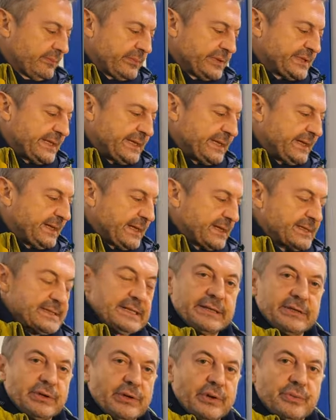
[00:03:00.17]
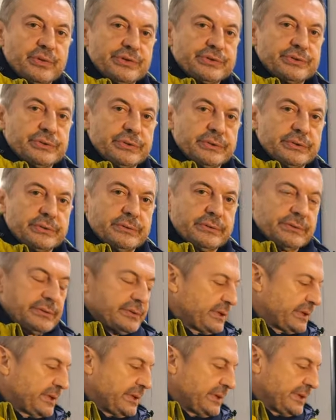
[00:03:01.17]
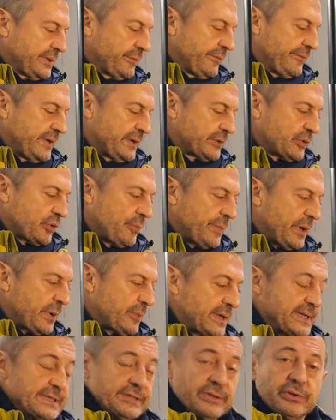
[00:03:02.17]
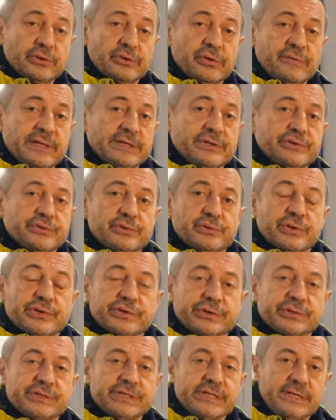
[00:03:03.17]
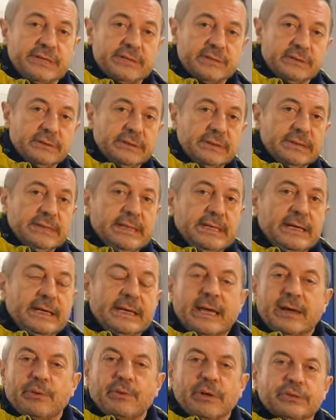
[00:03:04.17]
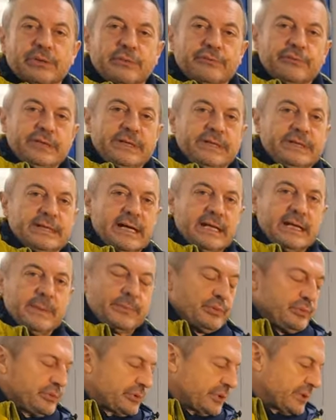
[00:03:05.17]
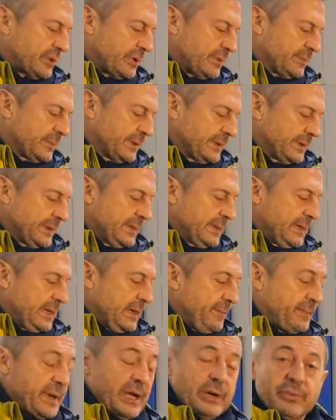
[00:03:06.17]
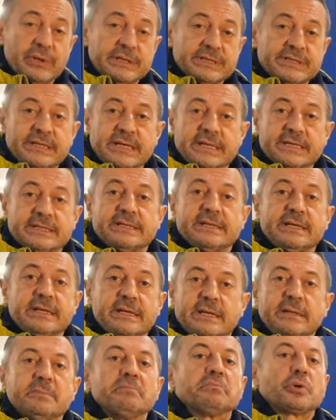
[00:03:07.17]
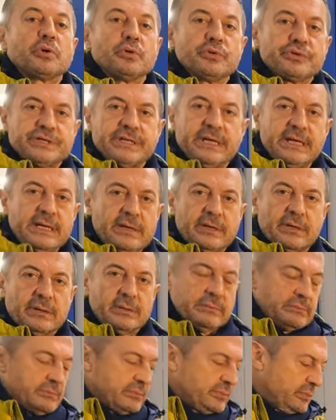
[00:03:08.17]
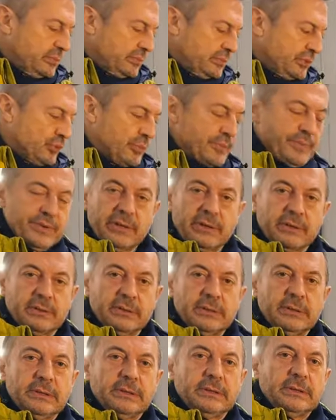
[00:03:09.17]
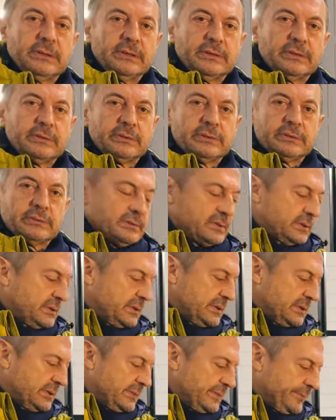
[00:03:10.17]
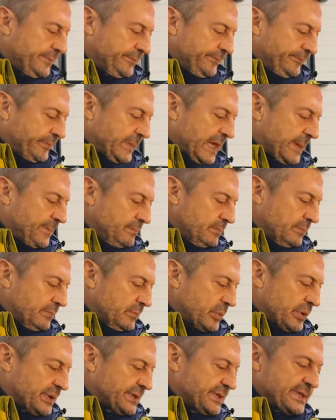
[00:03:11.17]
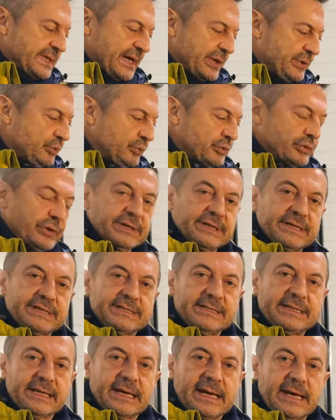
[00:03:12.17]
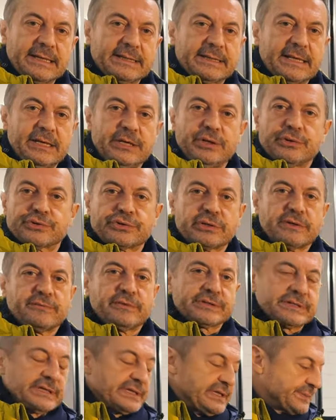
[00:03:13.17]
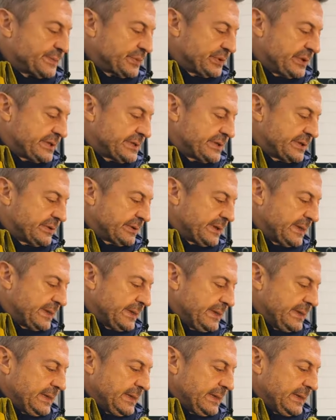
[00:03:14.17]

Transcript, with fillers: siete interessati a all'acquisto di, di un filtro come questo, lo trovate sul nostro sito che è 4vditalia.com. Per qualsiasi consiglio, dubbio o ehm, che, qualsiasi aiuto che desiderate, io sono a vostra disposizione,